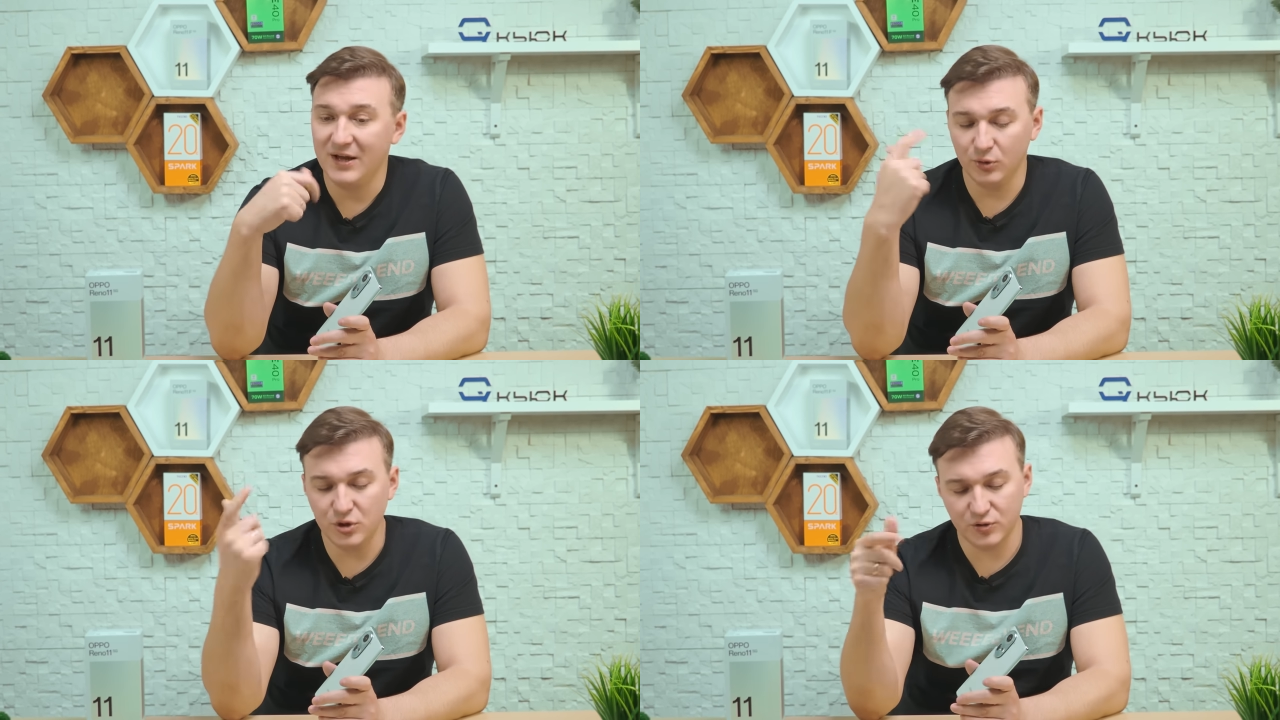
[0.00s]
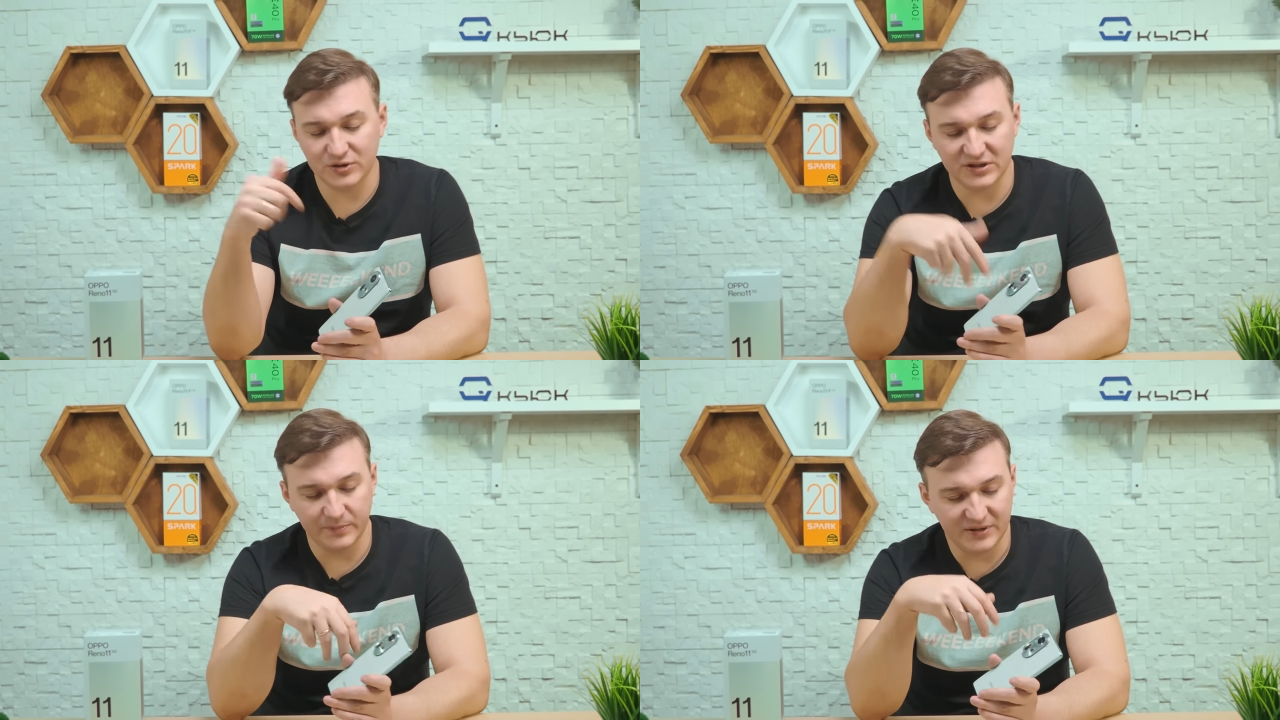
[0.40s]
Ну и еще вот
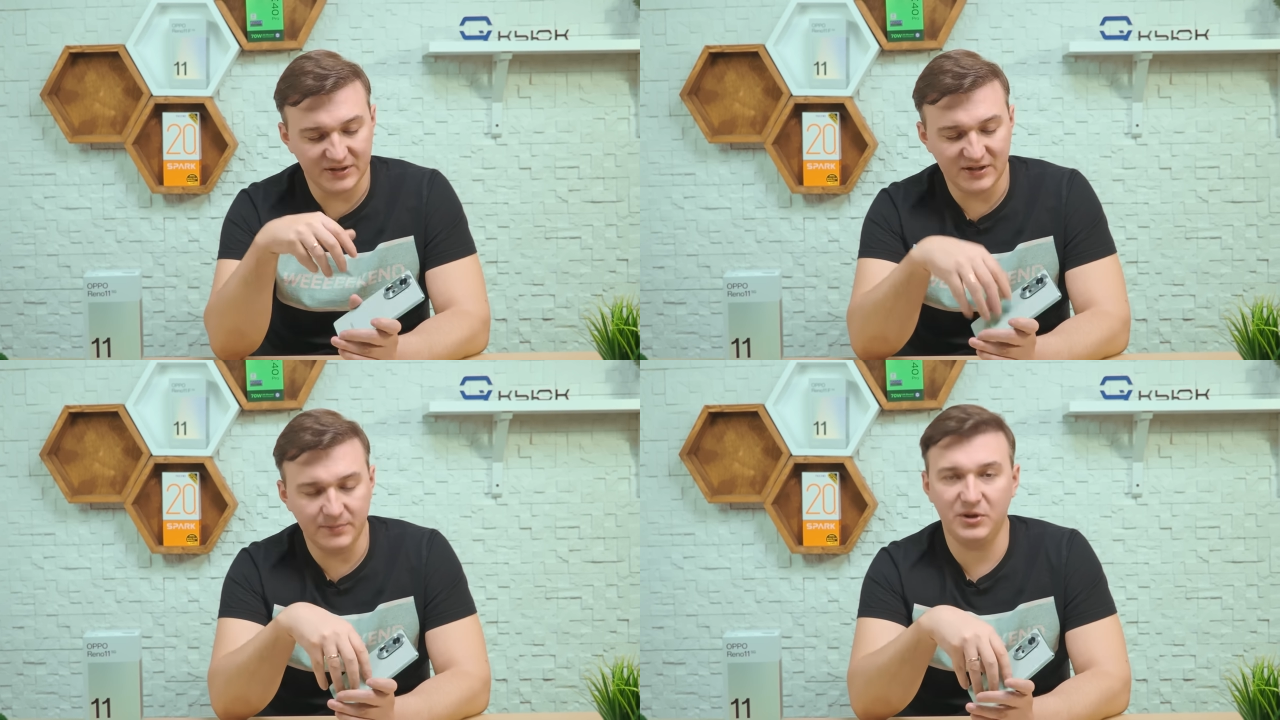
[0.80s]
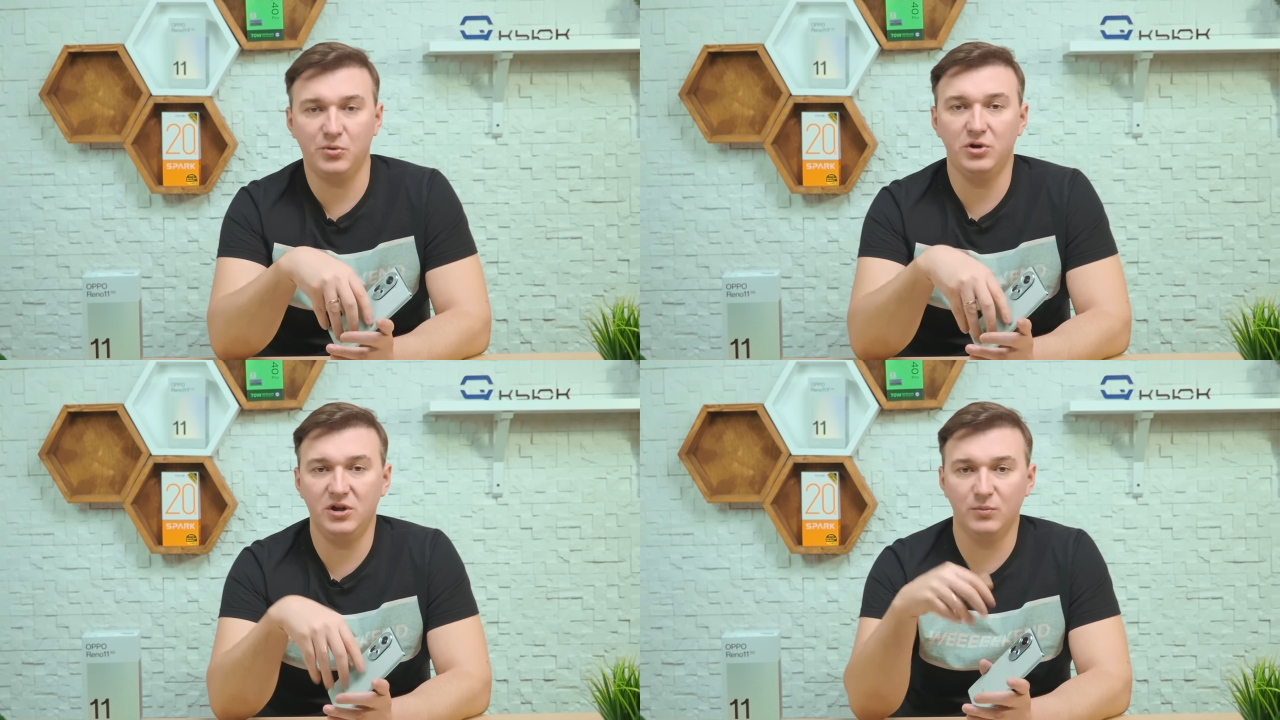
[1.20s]
этот дополнительный
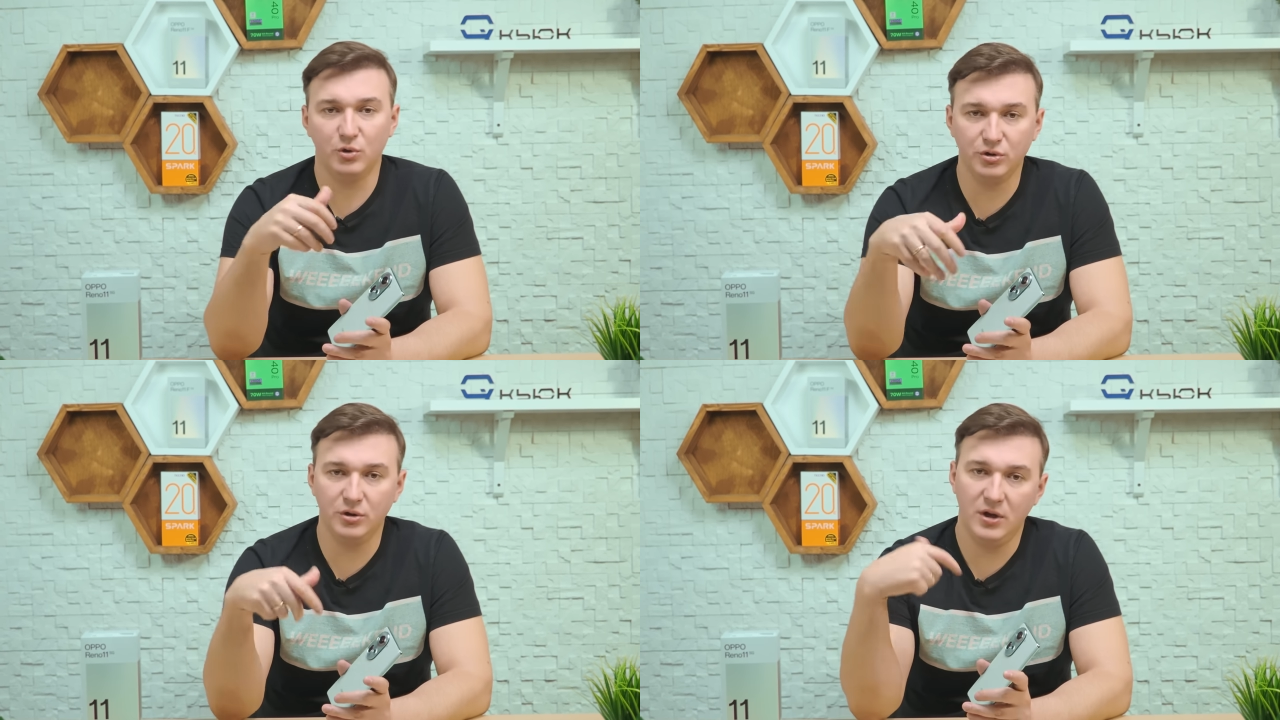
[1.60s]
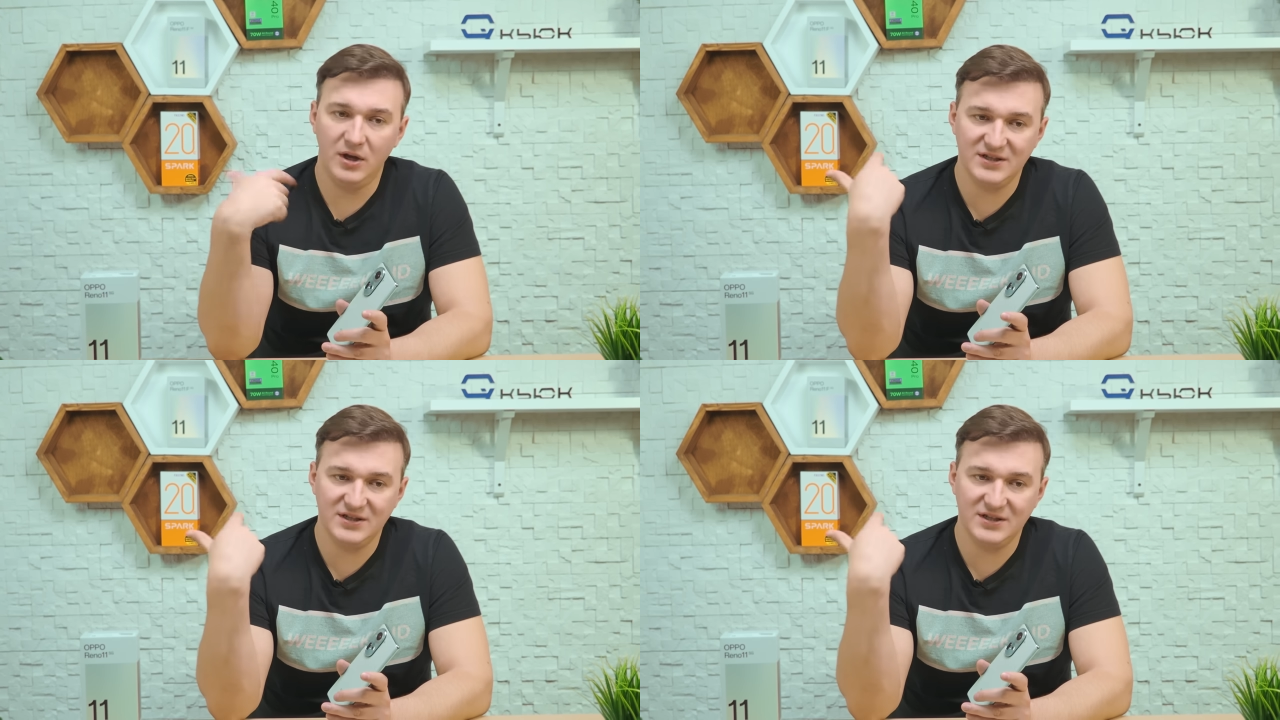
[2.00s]
прикольный модуль